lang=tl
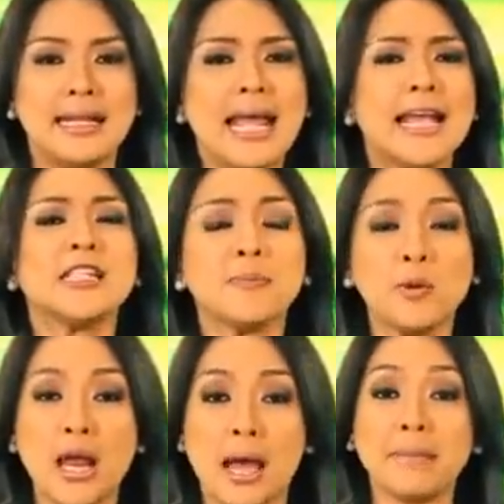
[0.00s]
Nais
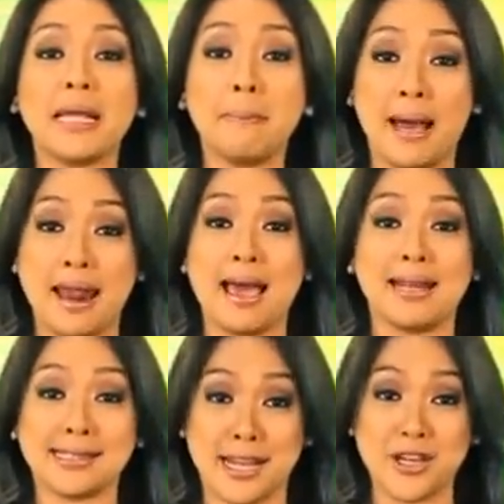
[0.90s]
po naming
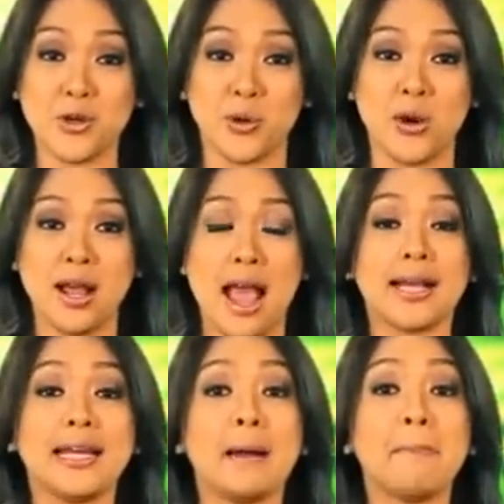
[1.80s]
ipaalala sa inyo
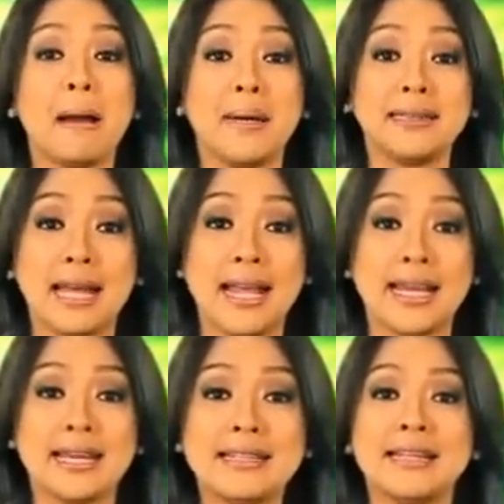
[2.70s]
ang ilang
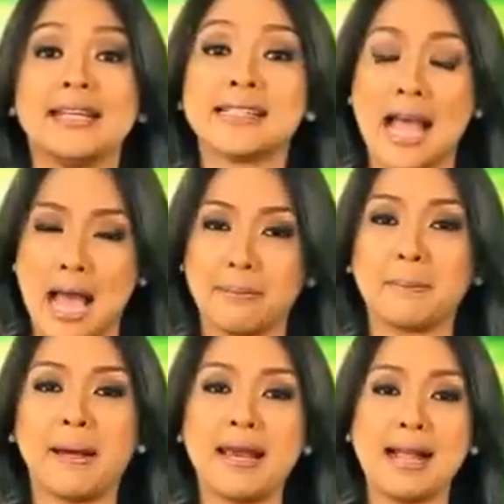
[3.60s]
pamantayan na sa
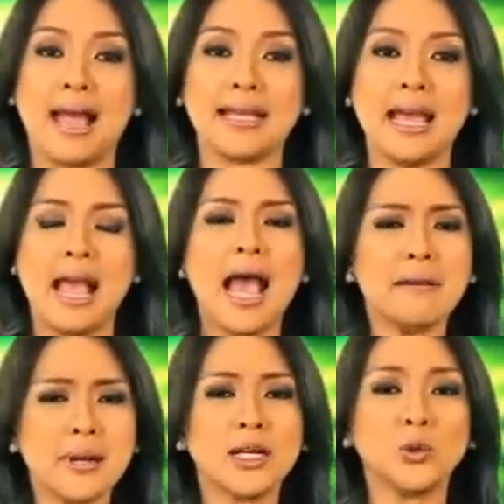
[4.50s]
aming palagay
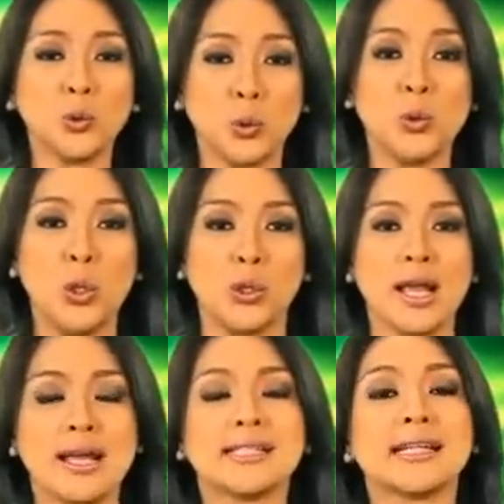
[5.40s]
ay
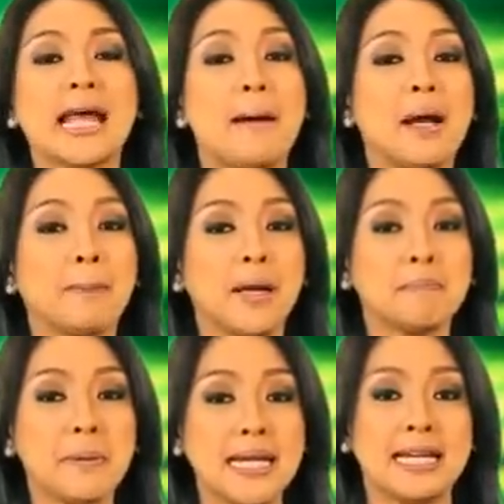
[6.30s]
makatutulong sa tamang
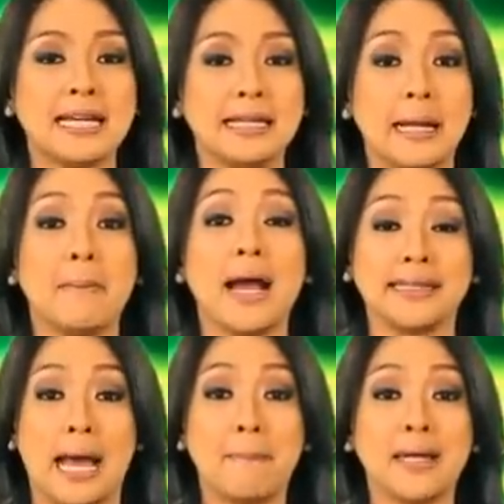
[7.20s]
pagpili ng mga
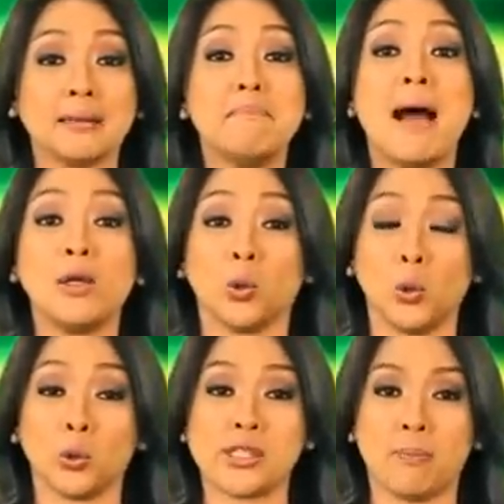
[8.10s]
dapat
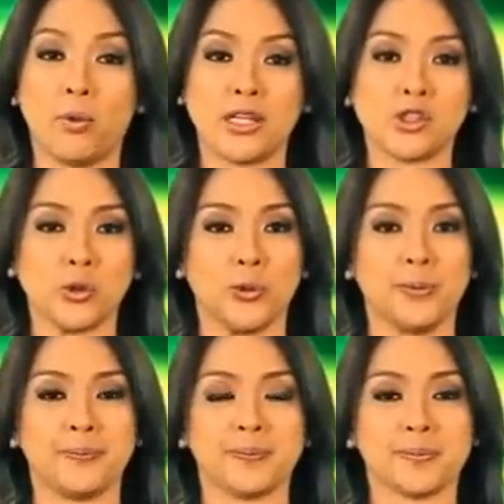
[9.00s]
maluklok sa
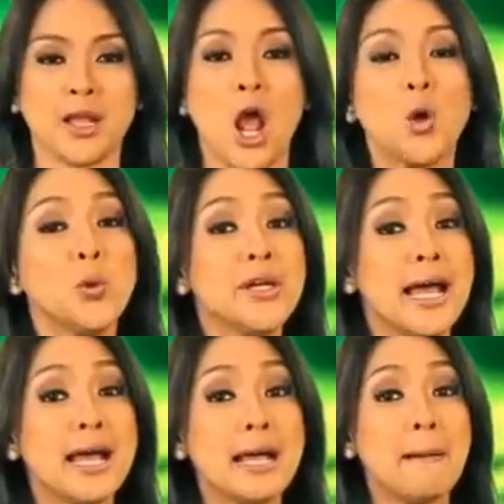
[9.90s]
pwesto.
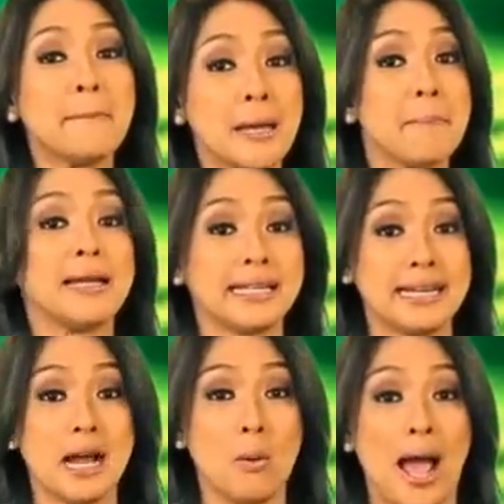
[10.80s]
Una, may
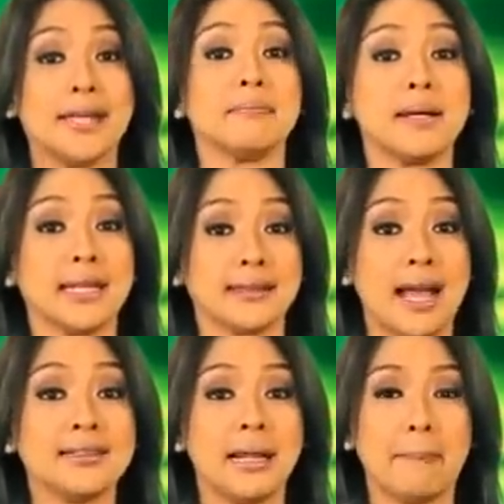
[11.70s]
malinaw at
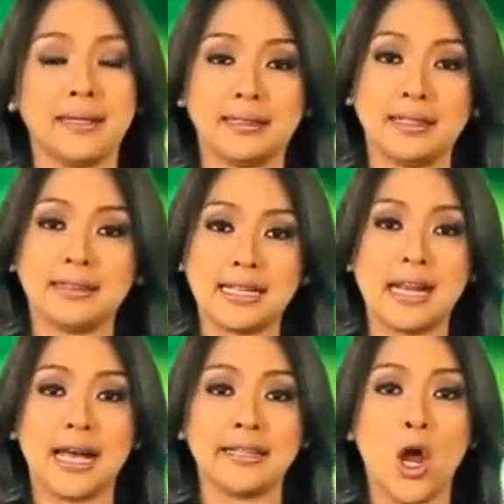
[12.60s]
matatag na
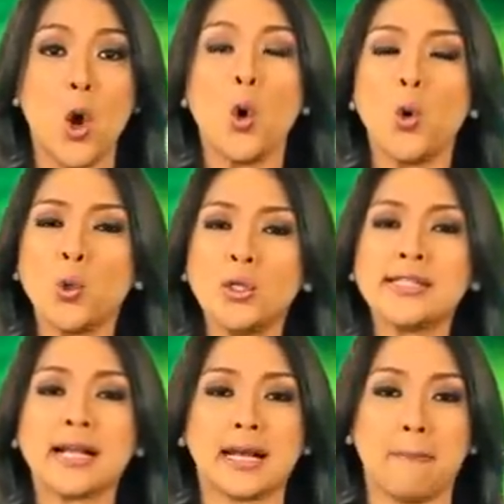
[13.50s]
paninindigan ukol
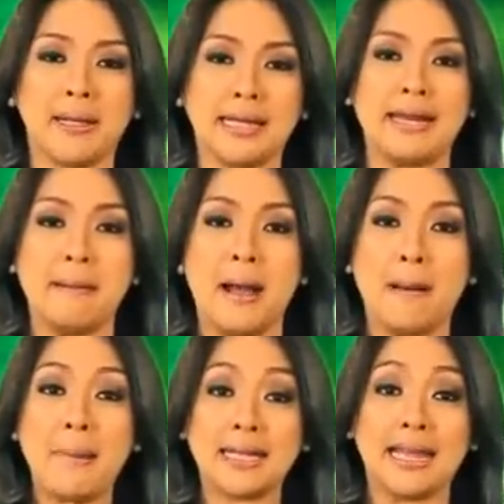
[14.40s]
sa karapatan ng
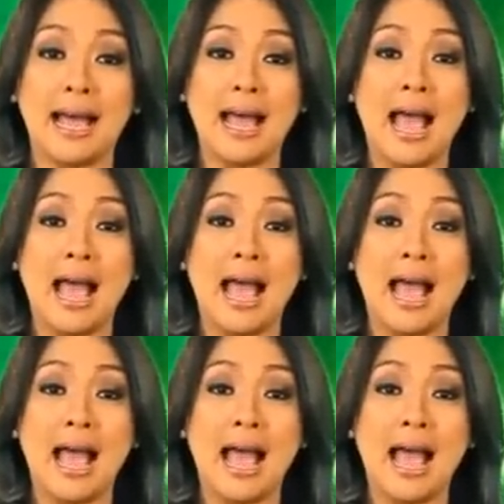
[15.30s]
mga bata